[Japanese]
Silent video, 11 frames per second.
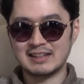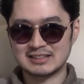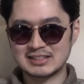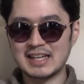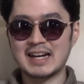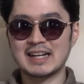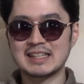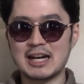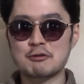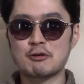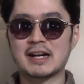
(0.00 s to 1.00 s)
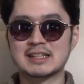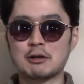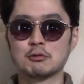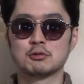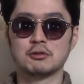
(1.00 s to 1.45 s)
捨て上げに憧れ
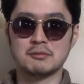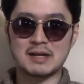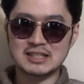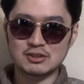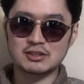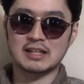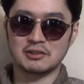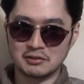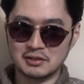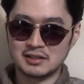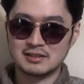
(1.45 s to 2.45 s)
た男の末路なのよ。